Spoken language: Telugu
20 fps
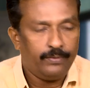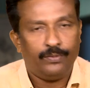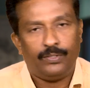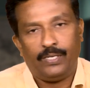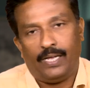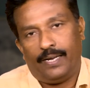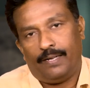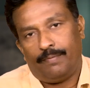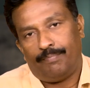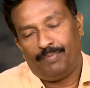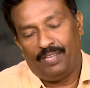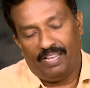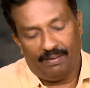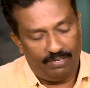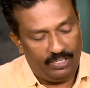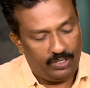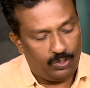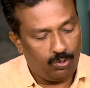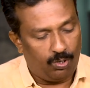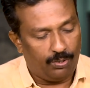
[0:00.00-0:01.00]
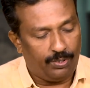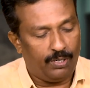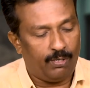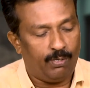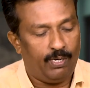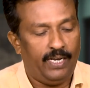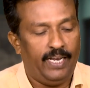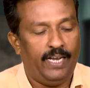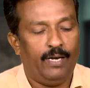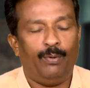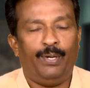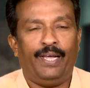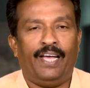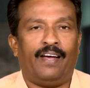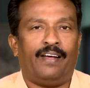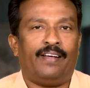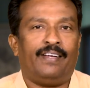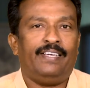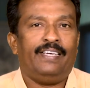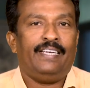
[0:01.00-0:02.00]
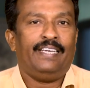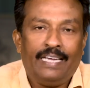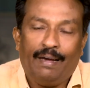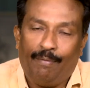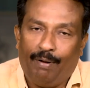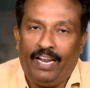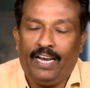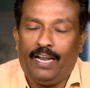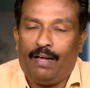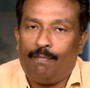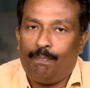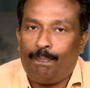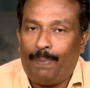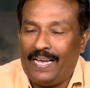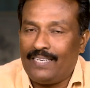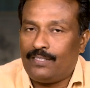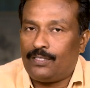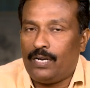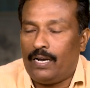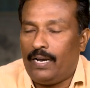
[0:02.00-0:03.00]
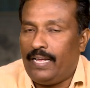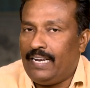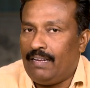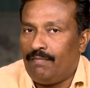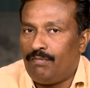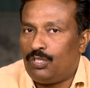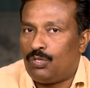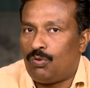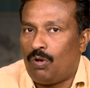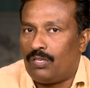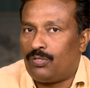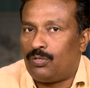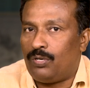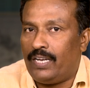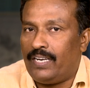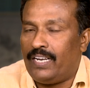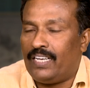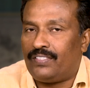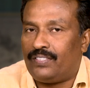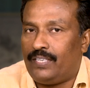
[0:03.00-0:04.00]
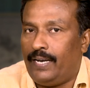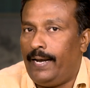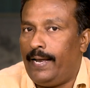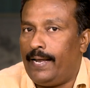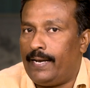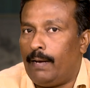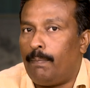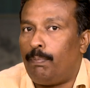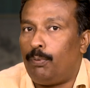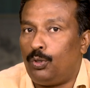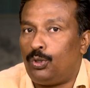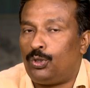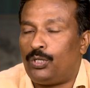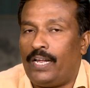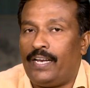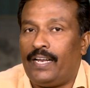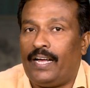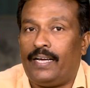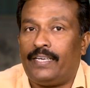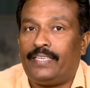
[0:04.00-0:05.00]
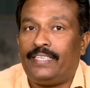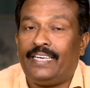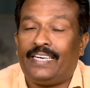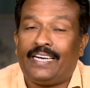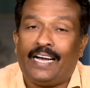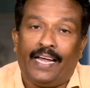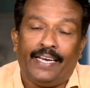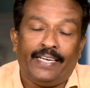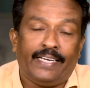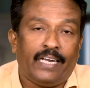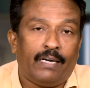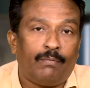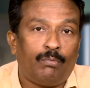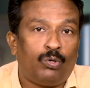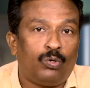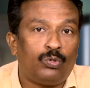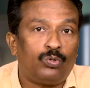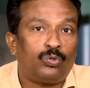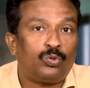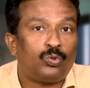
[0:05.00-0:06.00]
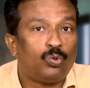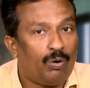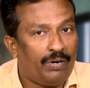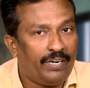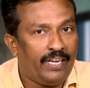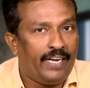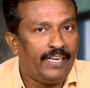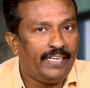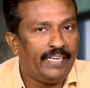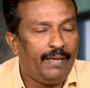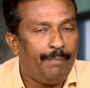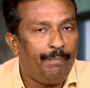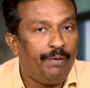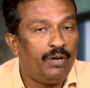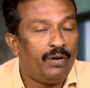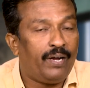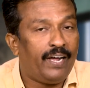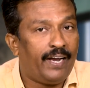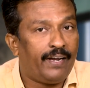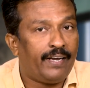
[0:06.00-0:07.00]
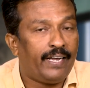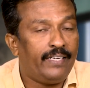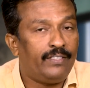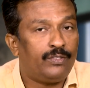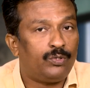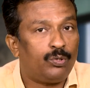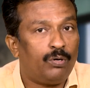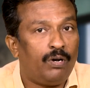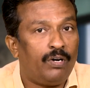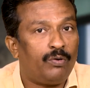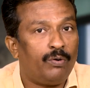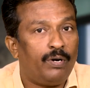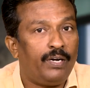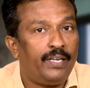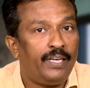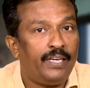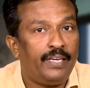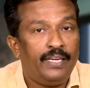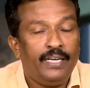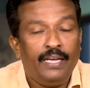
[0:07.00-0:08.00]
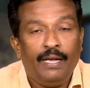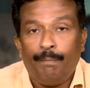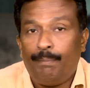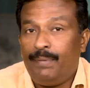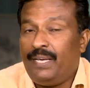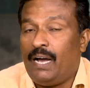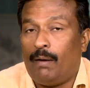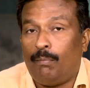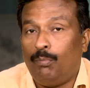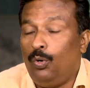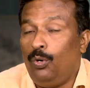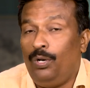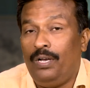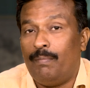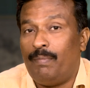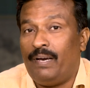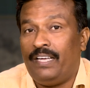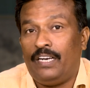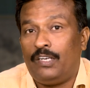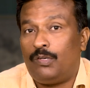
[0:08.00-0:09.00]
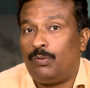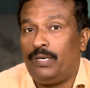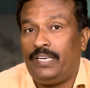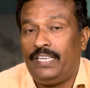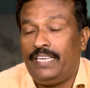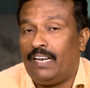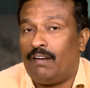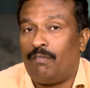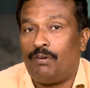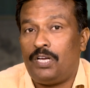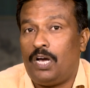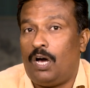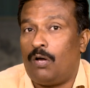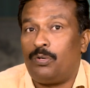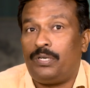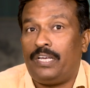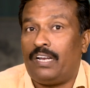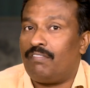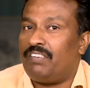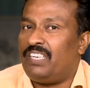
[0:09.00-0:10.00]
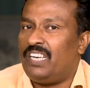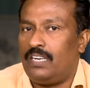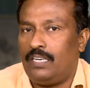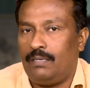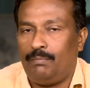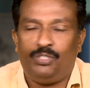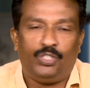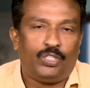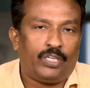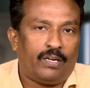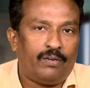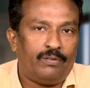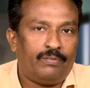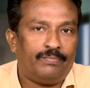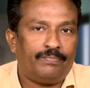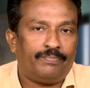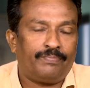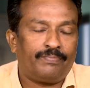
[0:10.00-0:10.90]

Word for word: సరే దేవుని స్తోత్రం హలేలుయ ఎవరైనా పాస్టర్లైనా విశ్వాసులైనా స్త్రీలైనా పురుషులైనా ఈ కార్యక్రమం చూడడానికి మీరు కేటాయిస్తున్నటువంటి మీ అమూల్యమైనటువంటి ఇరవై ఆరు ఇరవై ఏడు నిమిషాలు